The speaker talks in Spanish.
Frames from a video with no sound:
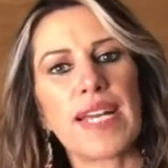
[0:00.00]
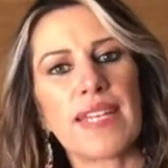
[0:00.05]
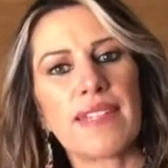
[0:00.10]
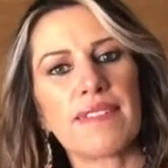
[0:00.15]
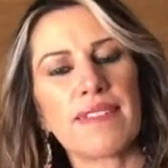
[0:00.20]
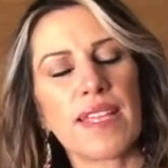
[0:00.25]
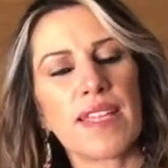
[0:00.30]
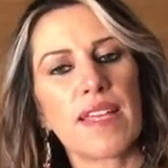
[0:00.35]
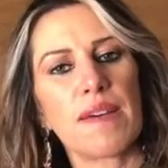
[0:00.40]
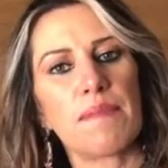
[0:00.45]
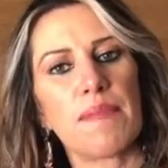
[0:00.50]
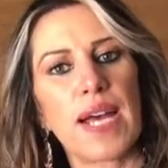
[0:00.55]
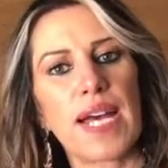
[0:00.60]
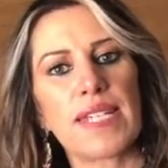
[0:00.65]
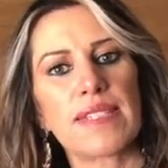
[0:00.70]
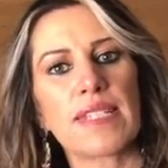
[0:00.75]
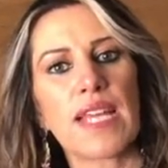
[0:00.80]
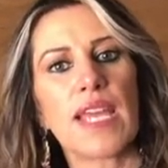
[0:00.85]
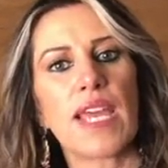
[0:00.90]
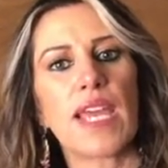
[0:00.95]
es nada
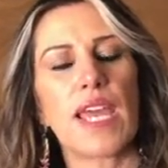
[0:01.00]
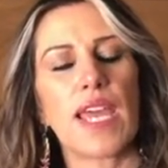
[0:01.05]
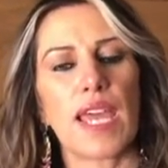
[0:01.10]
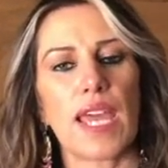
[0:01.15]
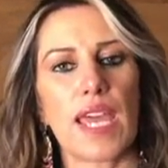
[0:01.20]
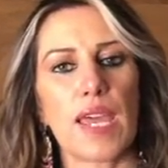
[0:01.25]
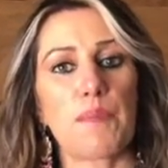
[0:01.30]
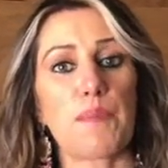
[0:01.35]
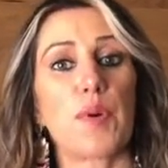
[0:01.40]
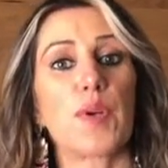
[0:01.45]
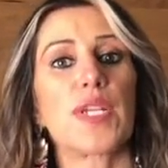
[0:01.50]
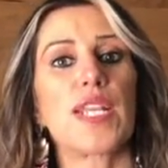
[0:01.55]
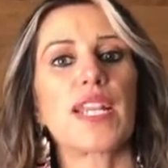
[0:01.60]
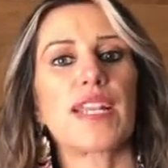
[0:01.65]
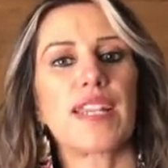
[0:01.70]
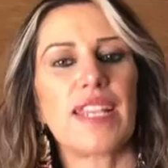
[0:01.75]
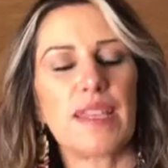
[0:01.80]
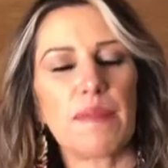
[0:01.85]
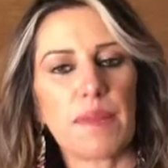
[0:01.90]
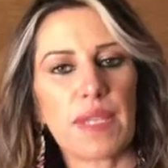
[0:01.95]
más eh,
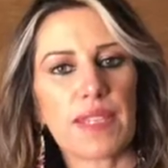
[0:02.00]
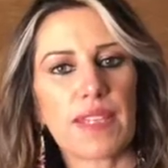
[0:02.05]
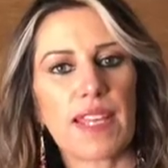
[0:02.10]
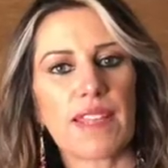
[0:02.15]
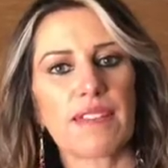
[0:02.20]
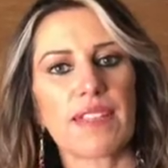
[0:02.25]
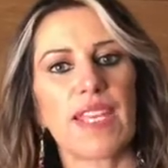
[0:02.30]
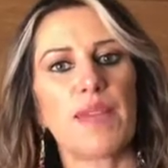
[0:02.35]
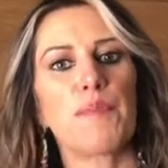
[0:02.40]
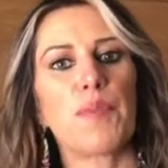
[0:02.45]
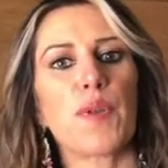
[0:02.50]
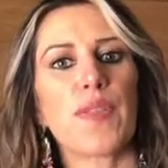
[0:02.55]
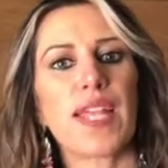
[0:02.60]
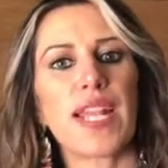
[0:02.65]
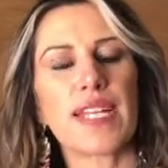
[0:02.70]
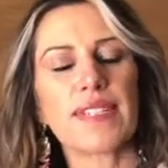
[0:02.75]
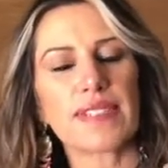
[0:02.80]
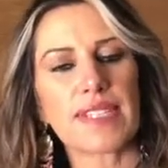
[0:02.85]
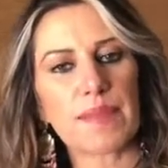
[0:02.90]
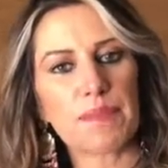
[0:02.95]
poner límites y
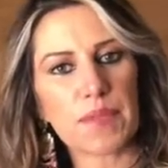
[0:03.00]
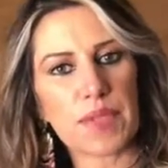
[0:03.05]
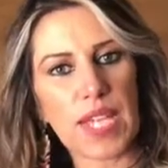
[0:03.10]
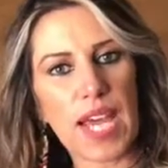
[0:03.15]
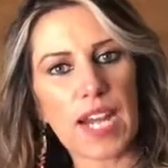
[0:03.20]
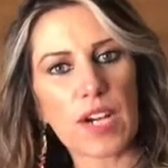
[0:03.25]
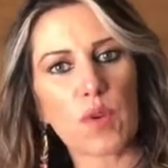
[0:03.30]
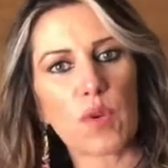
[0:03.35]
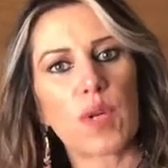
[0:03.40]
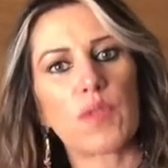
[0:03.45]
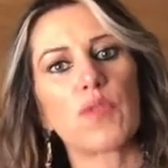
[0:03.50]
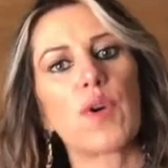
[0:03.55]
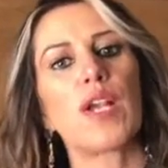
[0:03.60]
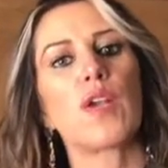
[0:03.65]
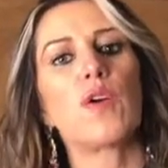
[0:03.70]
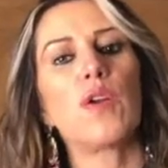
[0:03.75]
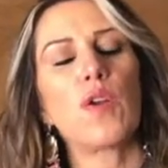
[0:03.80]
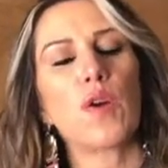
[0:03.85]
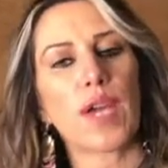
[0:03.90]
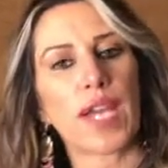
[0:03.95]
poder aceptar cuando
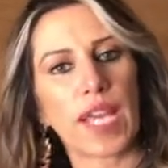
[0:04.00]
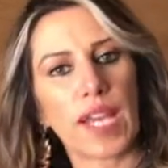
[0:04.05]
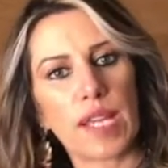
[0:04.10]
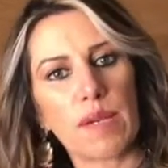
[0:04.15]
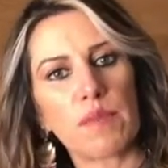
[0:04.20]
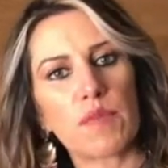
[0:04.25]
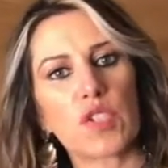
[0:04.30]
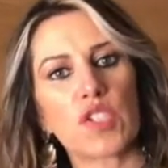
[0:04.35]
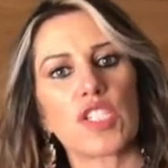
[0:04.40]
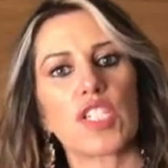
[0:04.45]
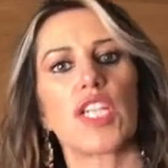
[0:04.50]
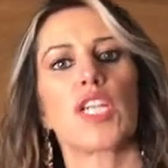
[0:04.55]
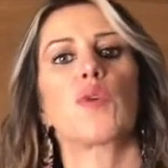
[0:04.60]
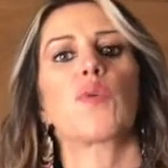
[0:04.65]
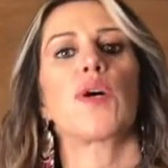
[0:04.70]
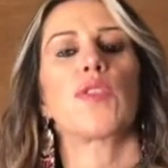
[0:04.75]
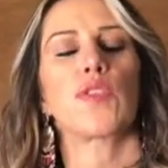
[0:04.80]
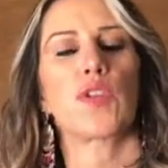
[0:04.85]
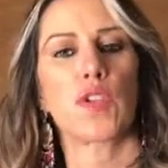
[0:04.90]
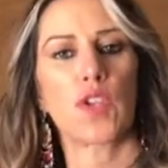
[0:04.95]
algo lo queremos y
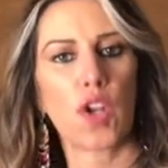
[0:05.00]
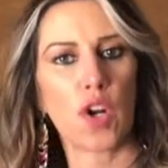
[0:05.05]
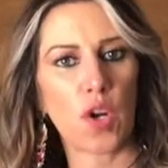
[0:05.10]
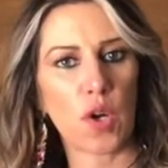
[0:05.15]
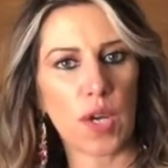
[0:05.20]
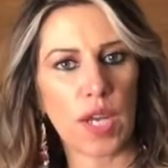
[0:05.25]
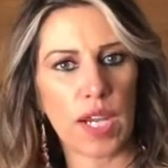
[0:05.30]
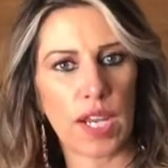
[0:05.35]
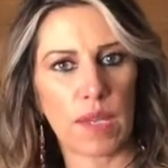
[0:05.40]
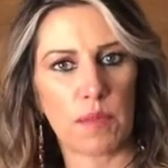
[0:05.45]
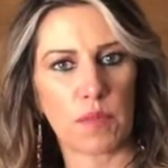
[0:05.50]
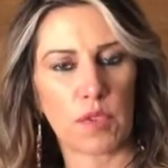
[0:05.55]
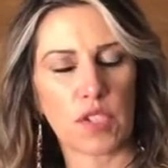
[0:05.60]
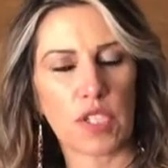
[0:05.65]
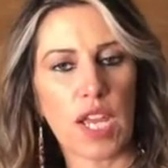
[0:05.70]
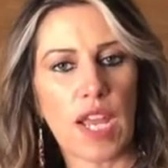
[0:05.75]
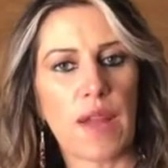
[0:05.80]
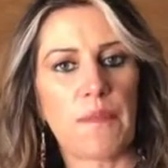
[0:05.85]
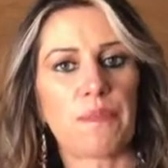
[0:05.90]
cuando no lo queremos.